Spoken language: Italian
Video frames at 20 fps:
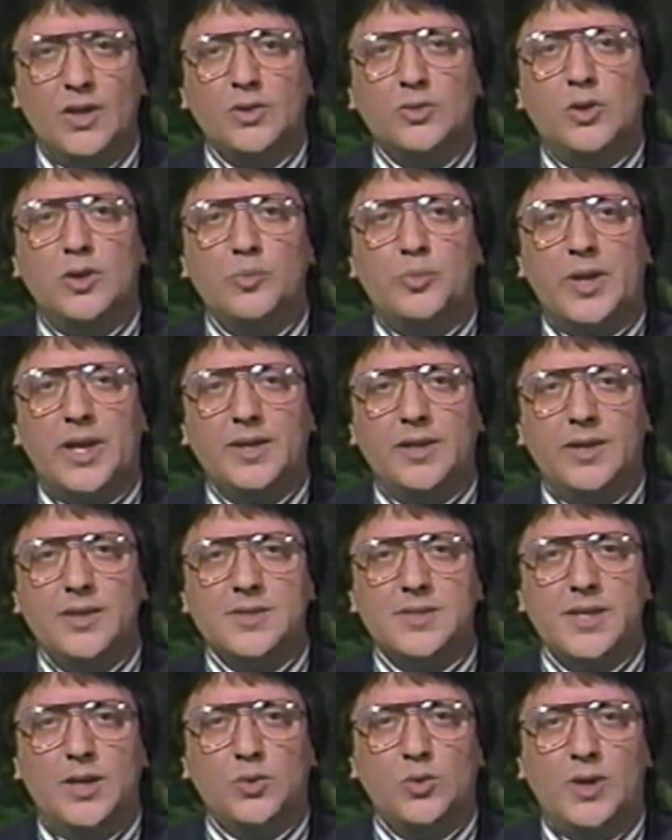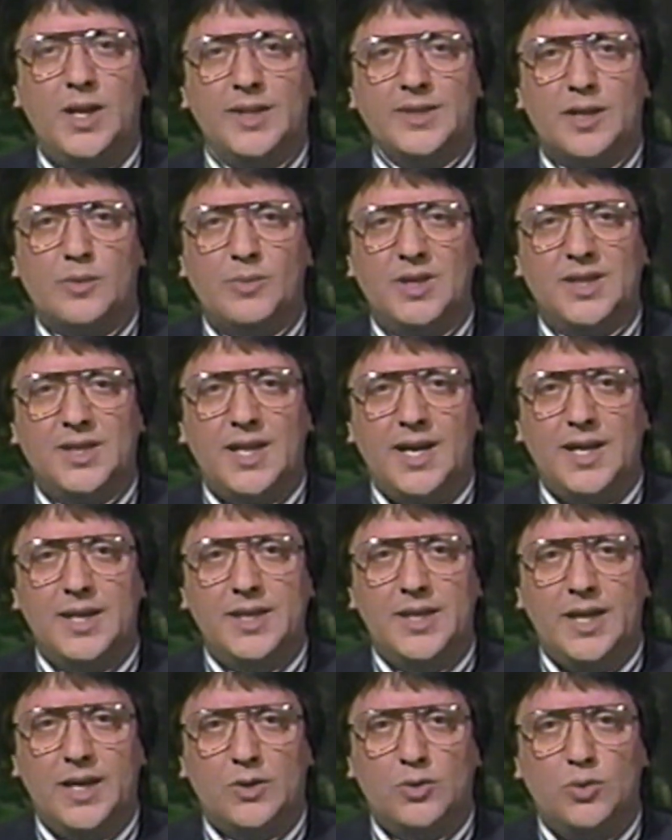Tony Preta ha iniziato un'altra
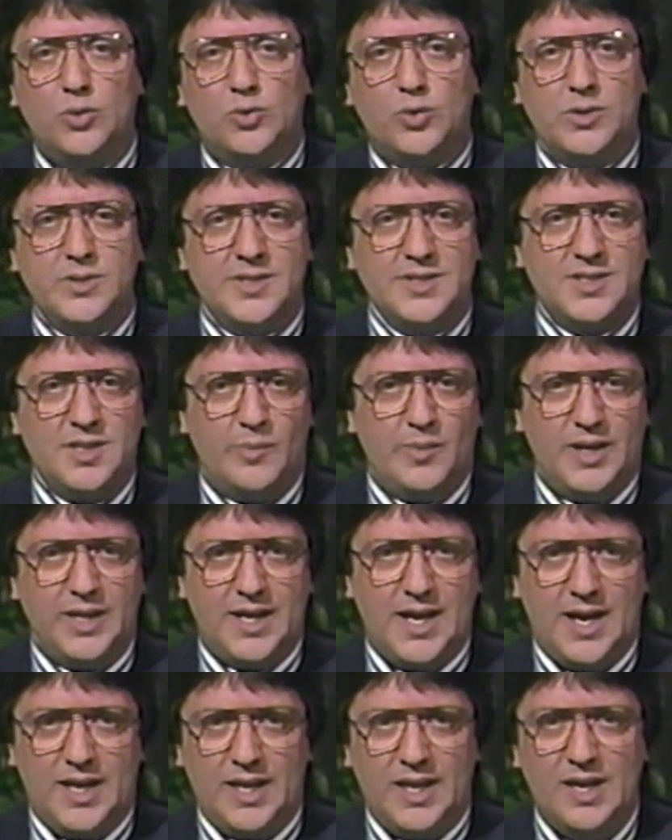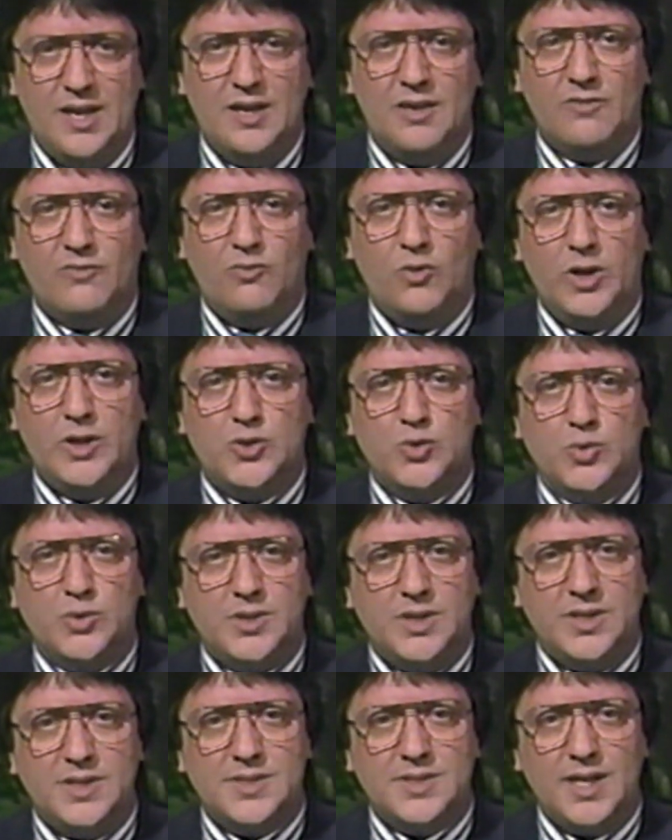battaglia contro il sistema legale, vuole
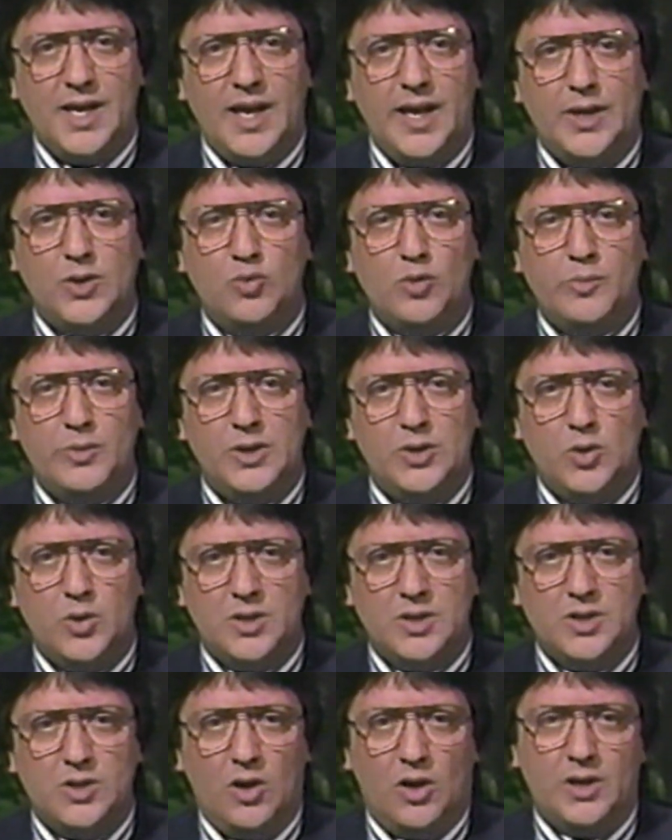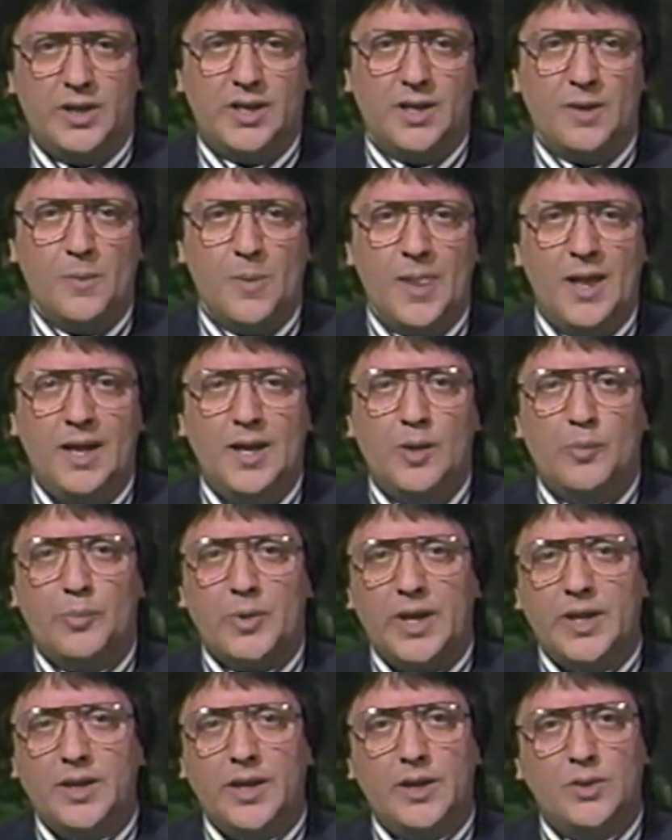giustizia e 2 milioni di dollari
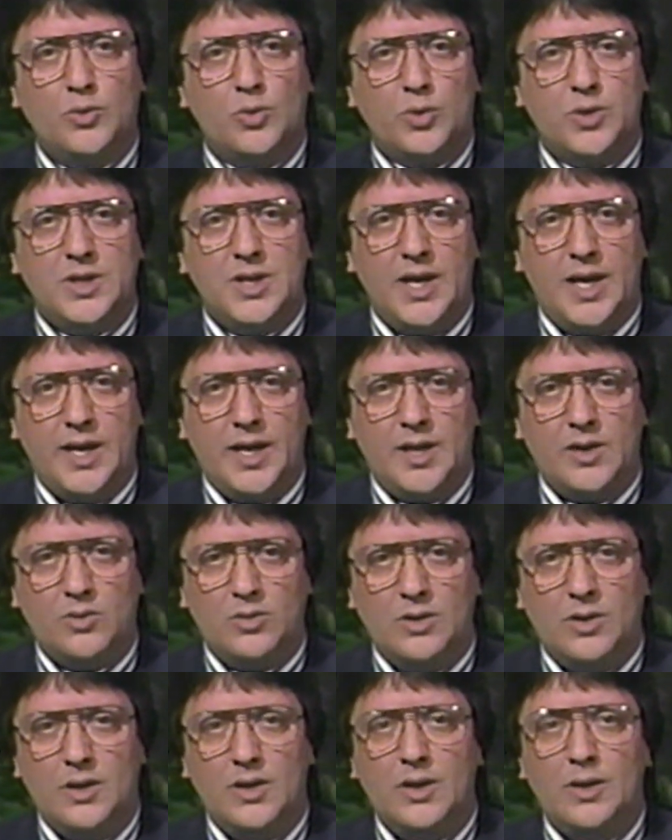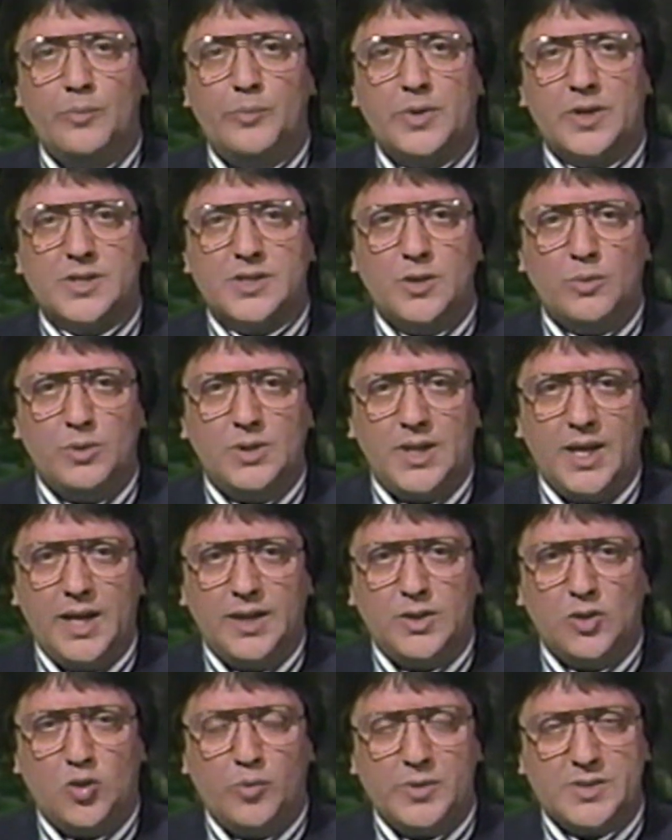prete e Turchiaro,
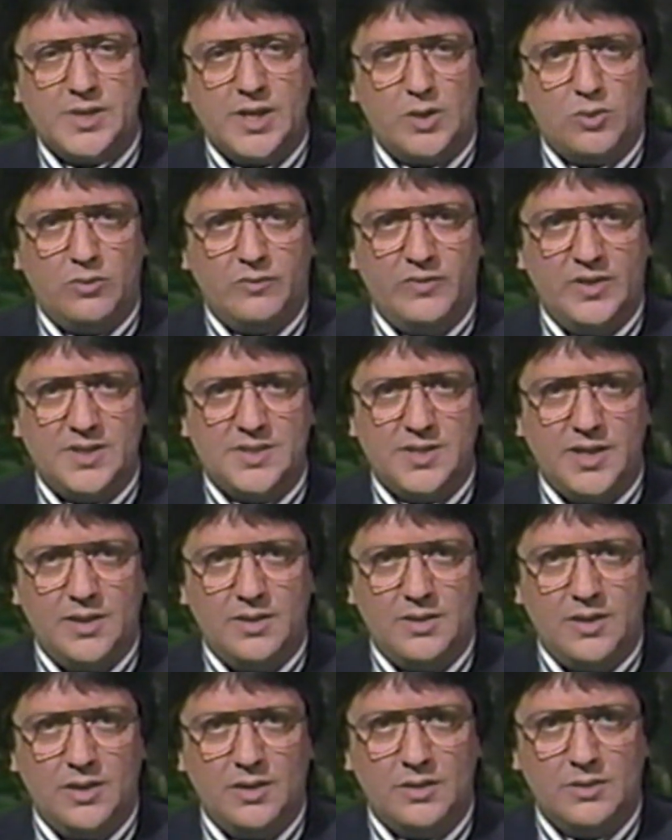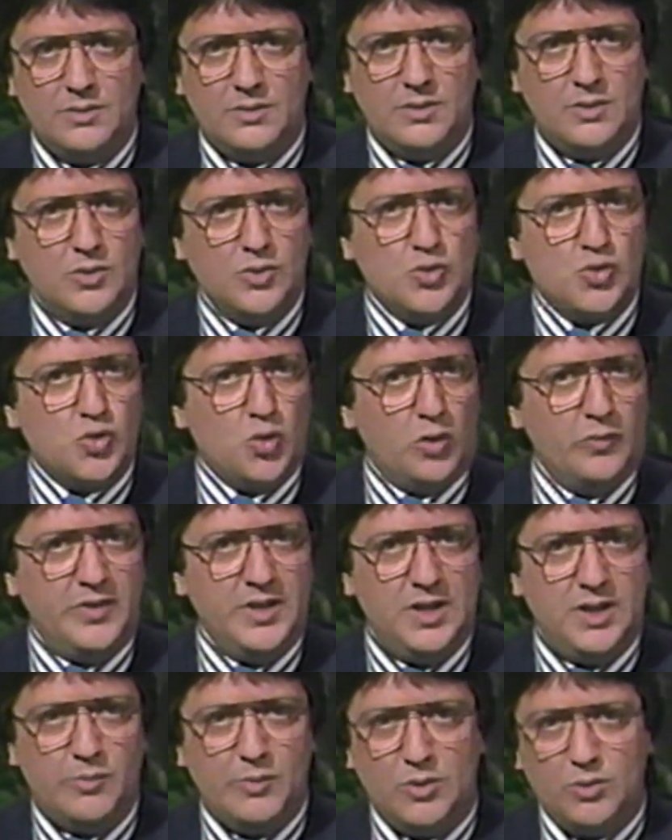perseguitati come Sacco e Vanzetti, solo
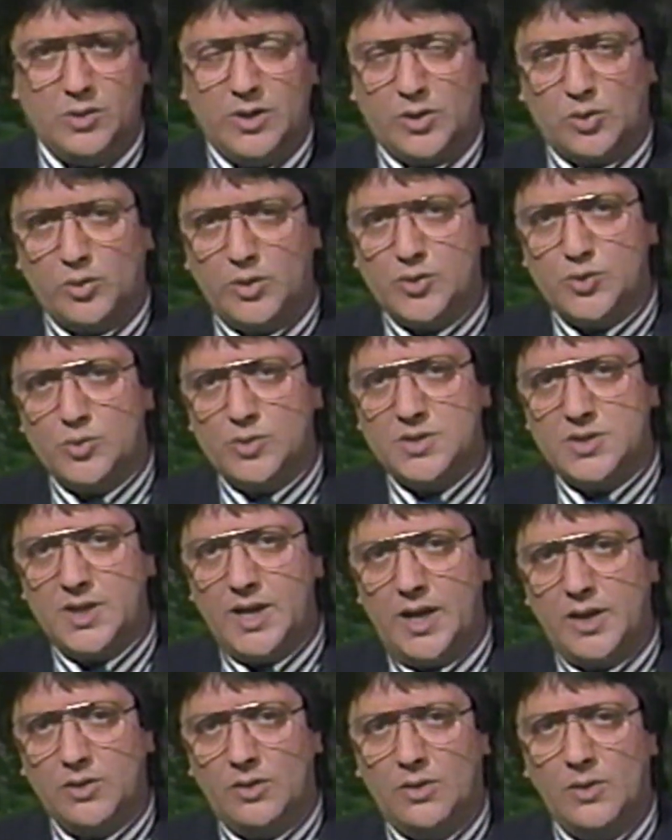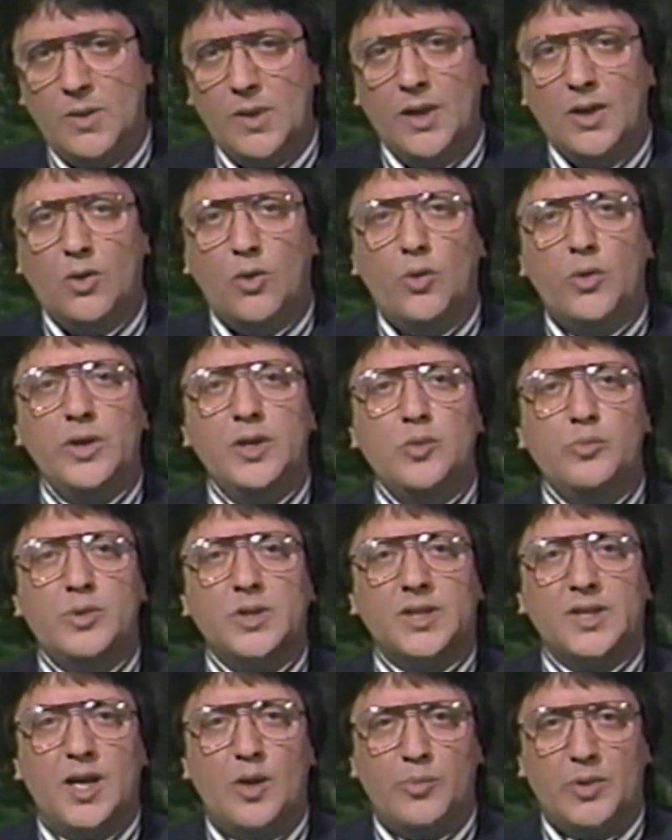vittime di un errore giudiziario o in
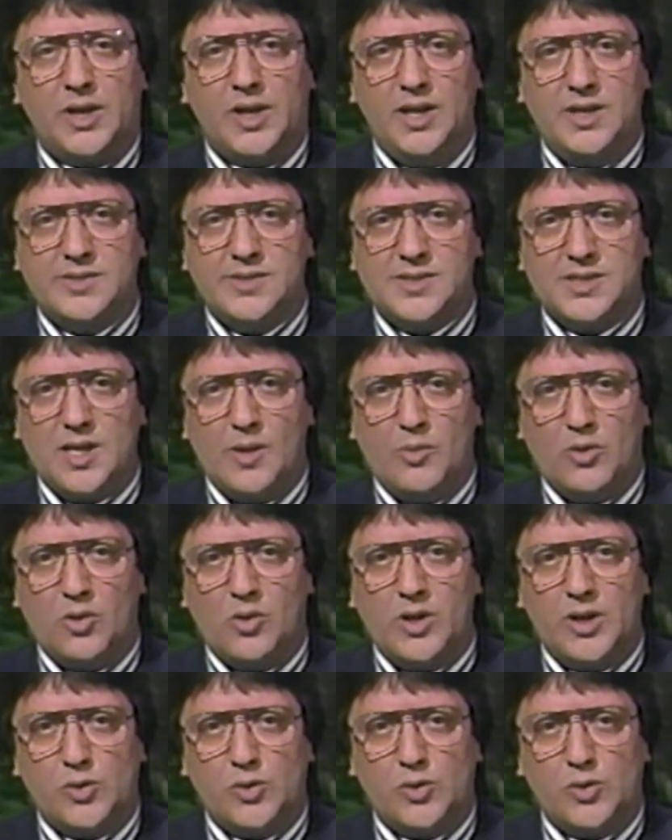libertà perché il sistema non